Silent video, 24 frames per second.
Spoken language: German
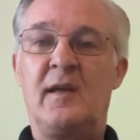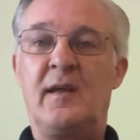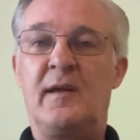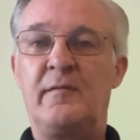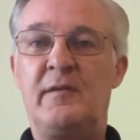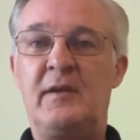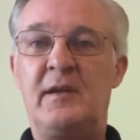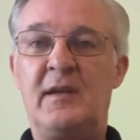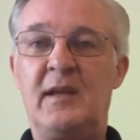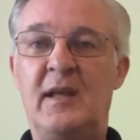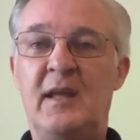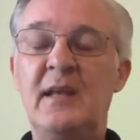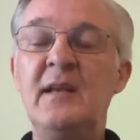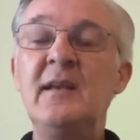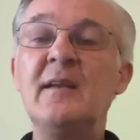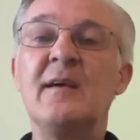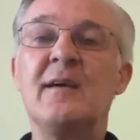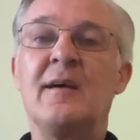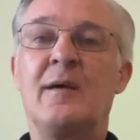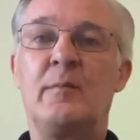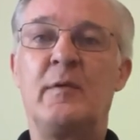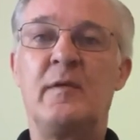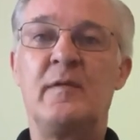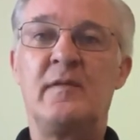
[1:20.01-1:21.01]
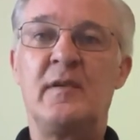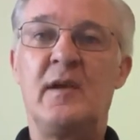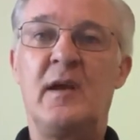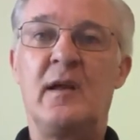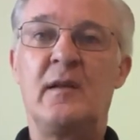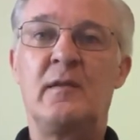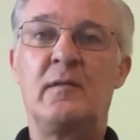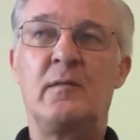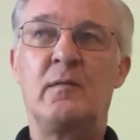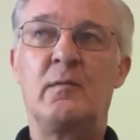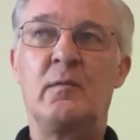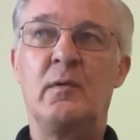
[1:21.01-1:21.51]
Ja? Wenn der Inhaber
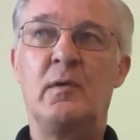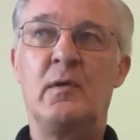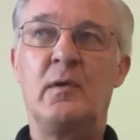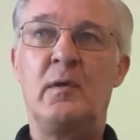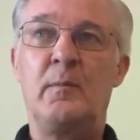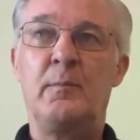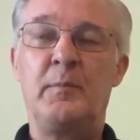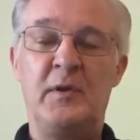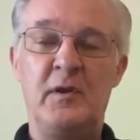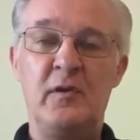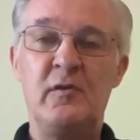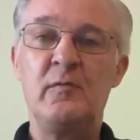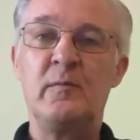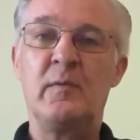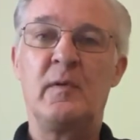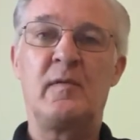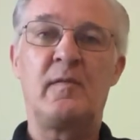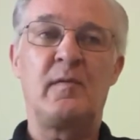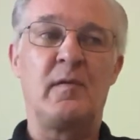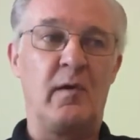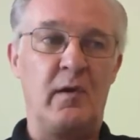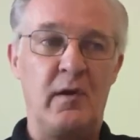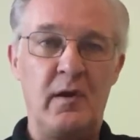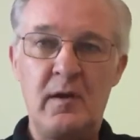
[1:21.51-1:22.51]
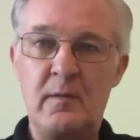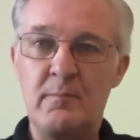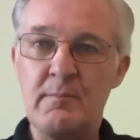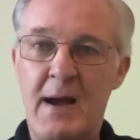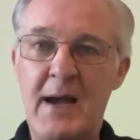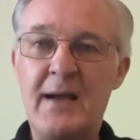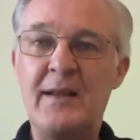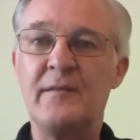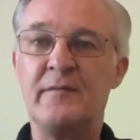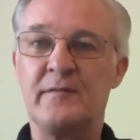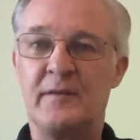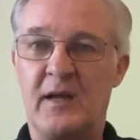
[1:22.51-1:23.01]
sagt, äh, bin ich überzeugt,
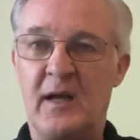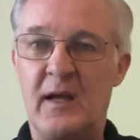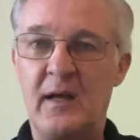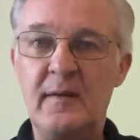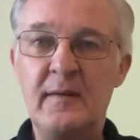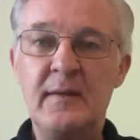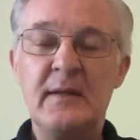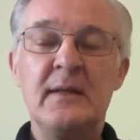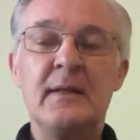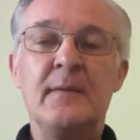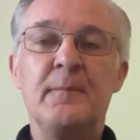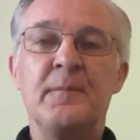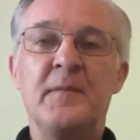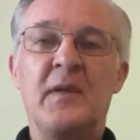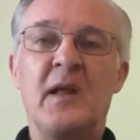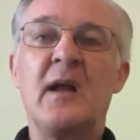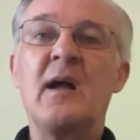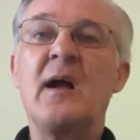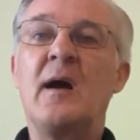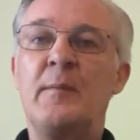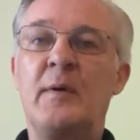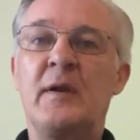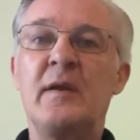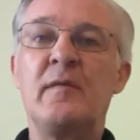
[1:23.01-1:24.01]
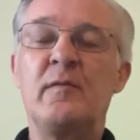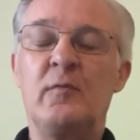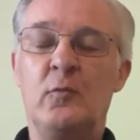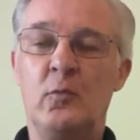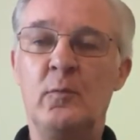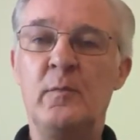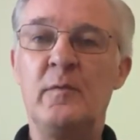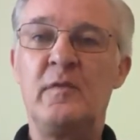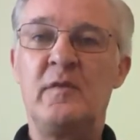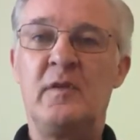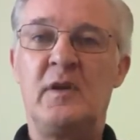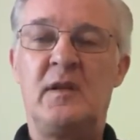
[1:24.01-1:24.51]
machen wir, dann kann man das
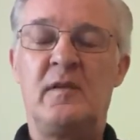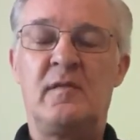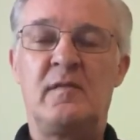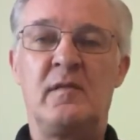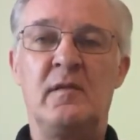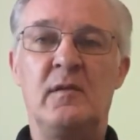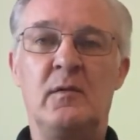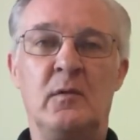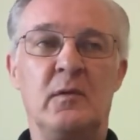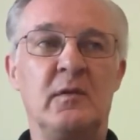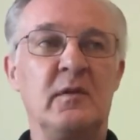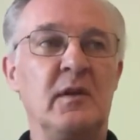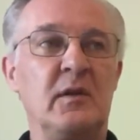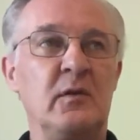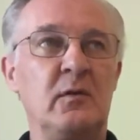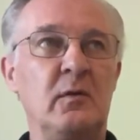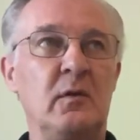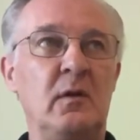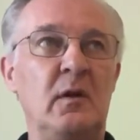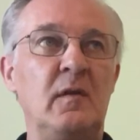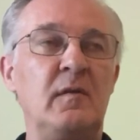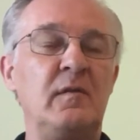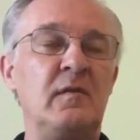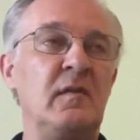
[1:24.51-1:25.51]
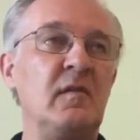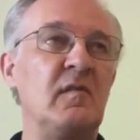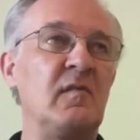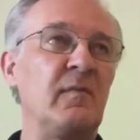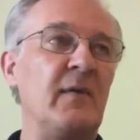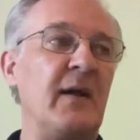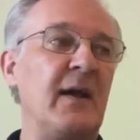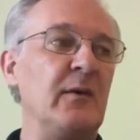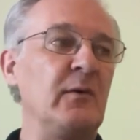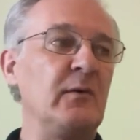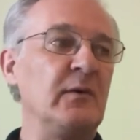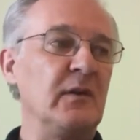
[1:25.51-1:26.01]
umsetzen. Und natürlich sind
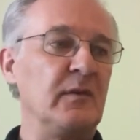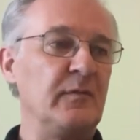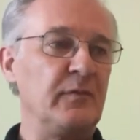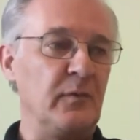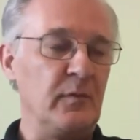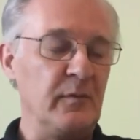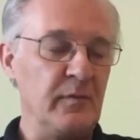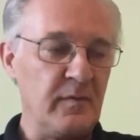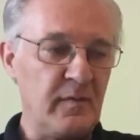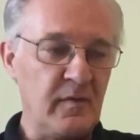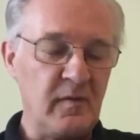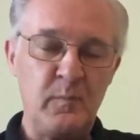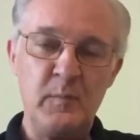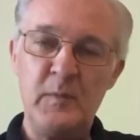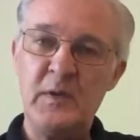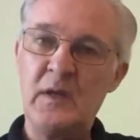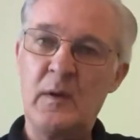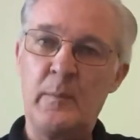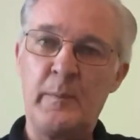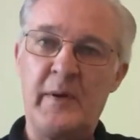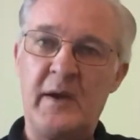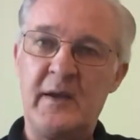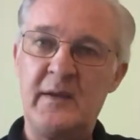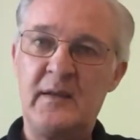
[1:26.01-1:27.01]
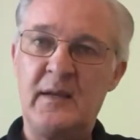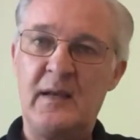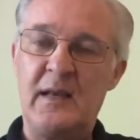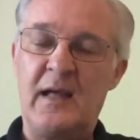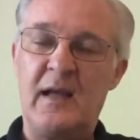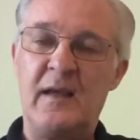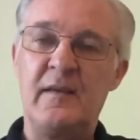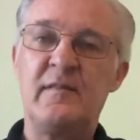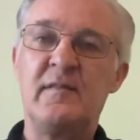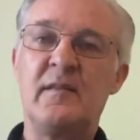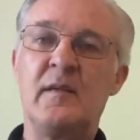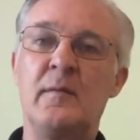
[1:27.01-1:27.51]
250 Mitarbeiter
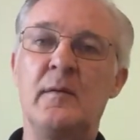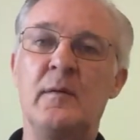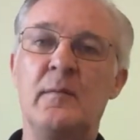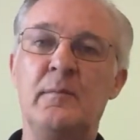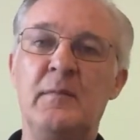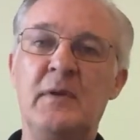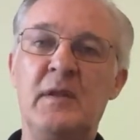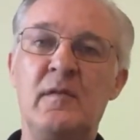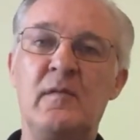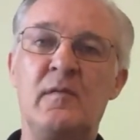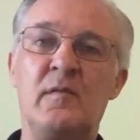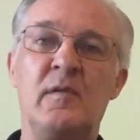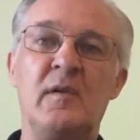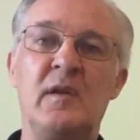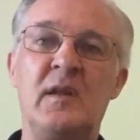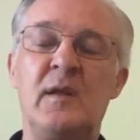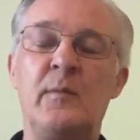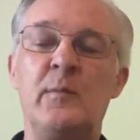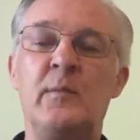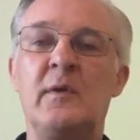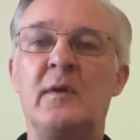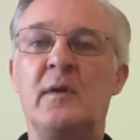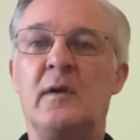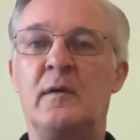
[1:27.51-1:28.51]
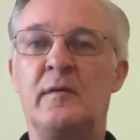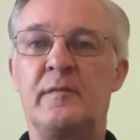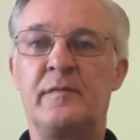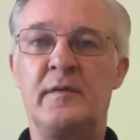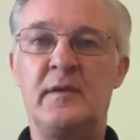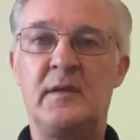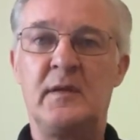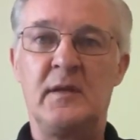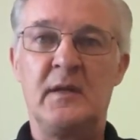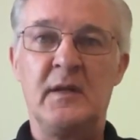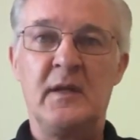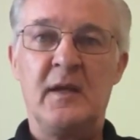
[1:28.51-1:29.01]
leichter mitzunehmen auf
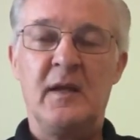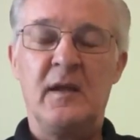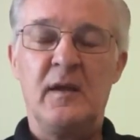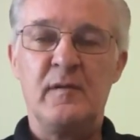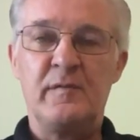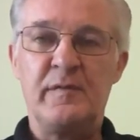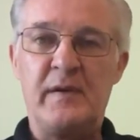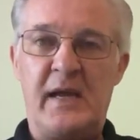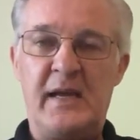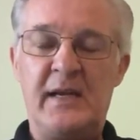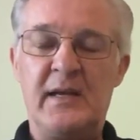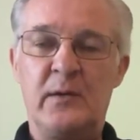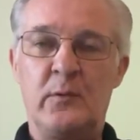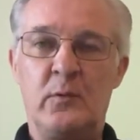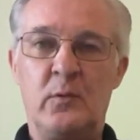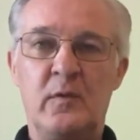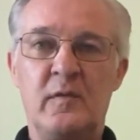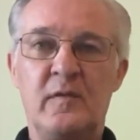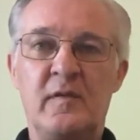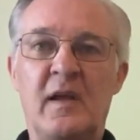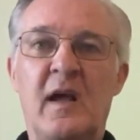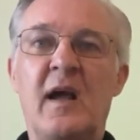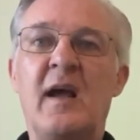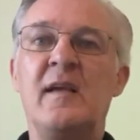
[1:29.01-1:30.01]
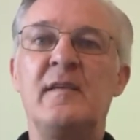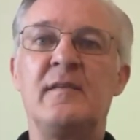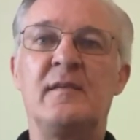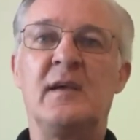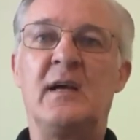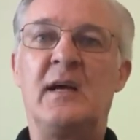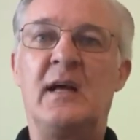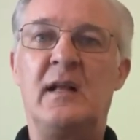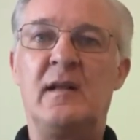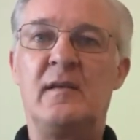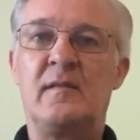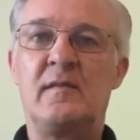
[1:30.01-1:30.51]
eine
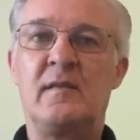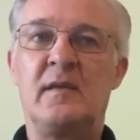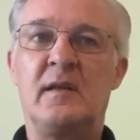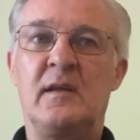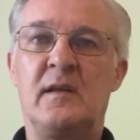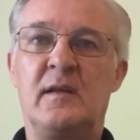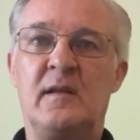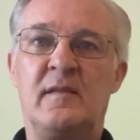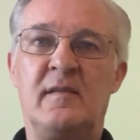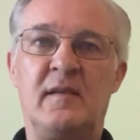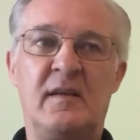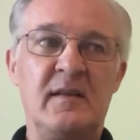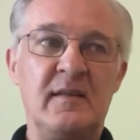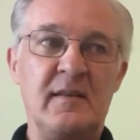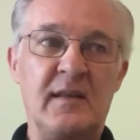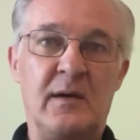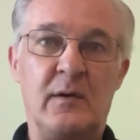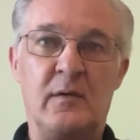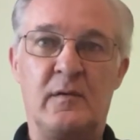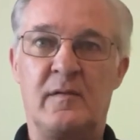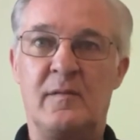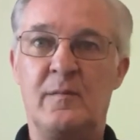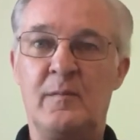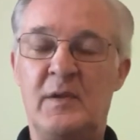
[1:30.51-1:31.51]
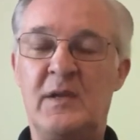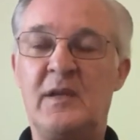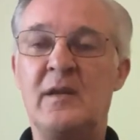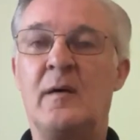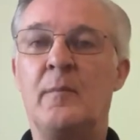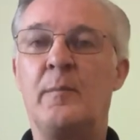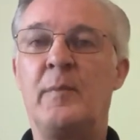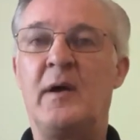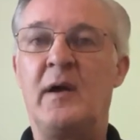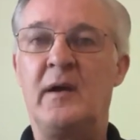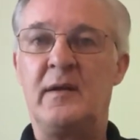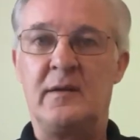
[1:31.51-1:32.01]
Veränderungsreise als äh, 10.000
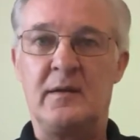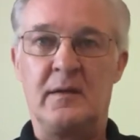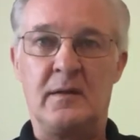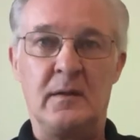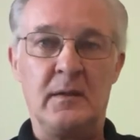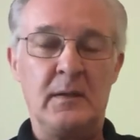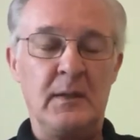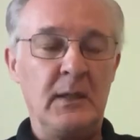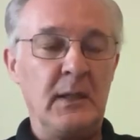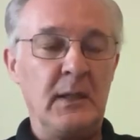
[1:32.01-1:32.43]
Mitarbeiter.